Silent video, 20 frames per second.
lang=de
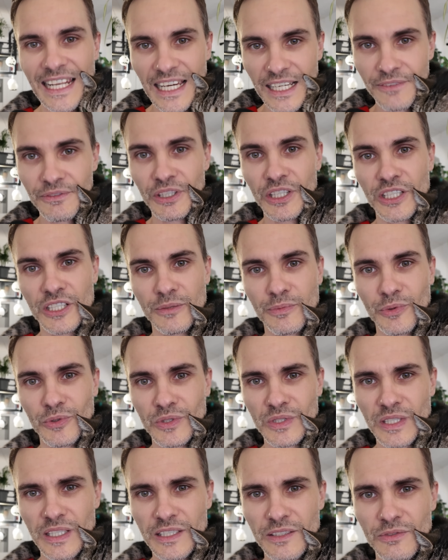langwieriger
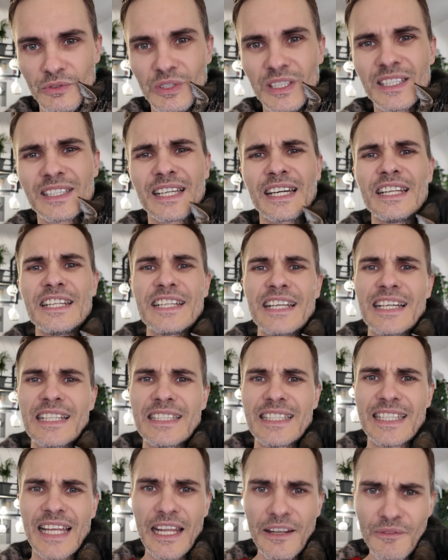Prozess und das kann ich
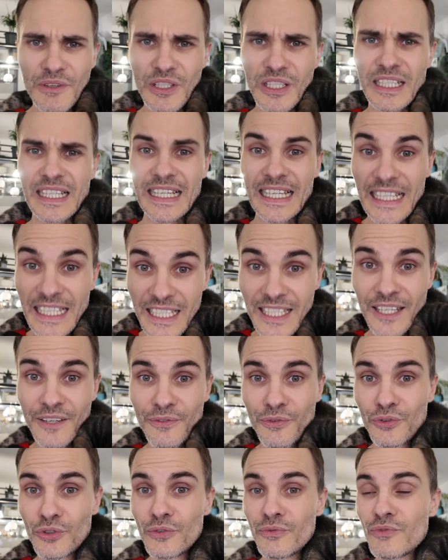erst dann wieder
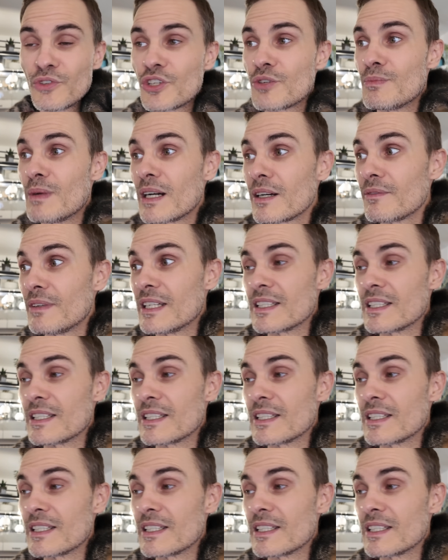richtig vernünftig machen,